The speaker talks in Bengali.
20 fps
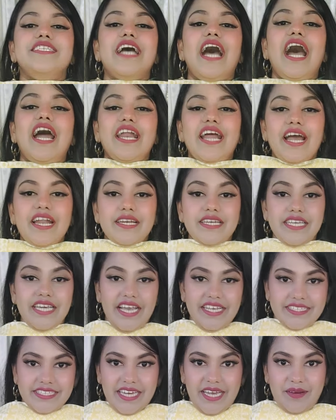যারা
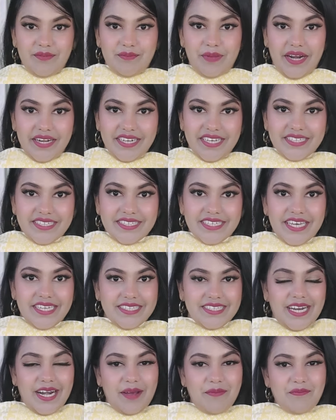নিয়েছেন বা
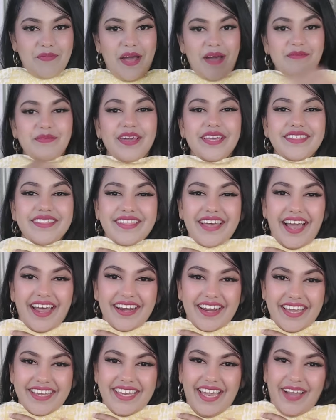নিচ্ছেন যারা পাবেন
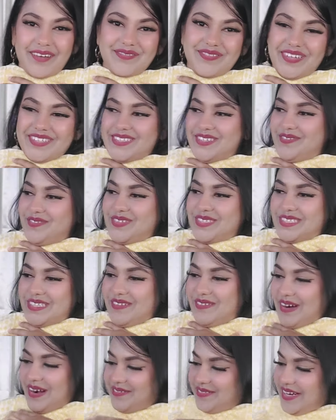তারাই একমাত্র
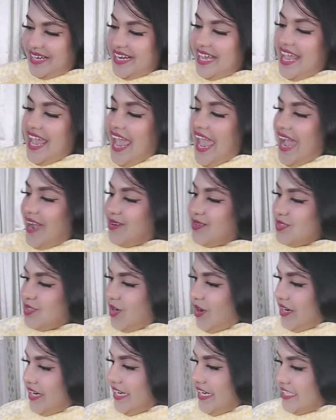বুঝতে পারবেন এখন
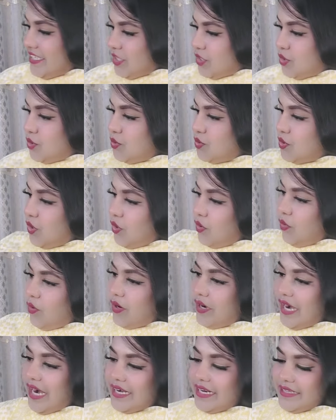চলেন এটার সুন্দর
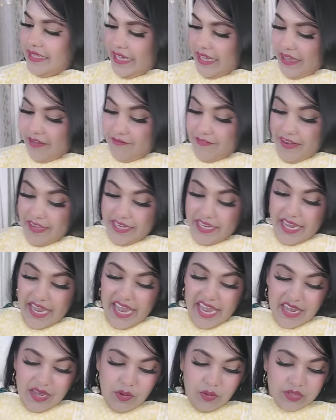ওড়নাটা দেখে ফেলি
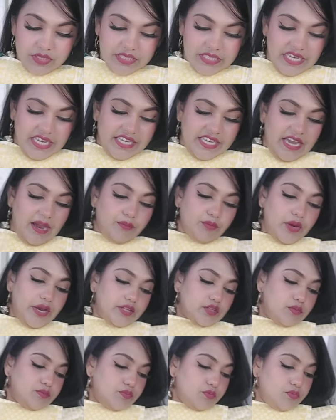এই হচ্ছে গিয়ে আপু
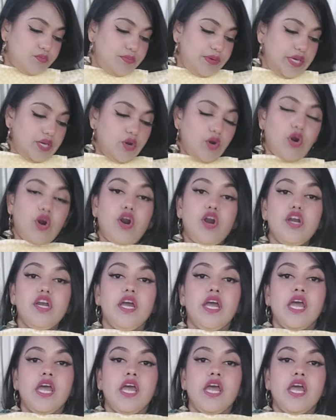একদম পিওর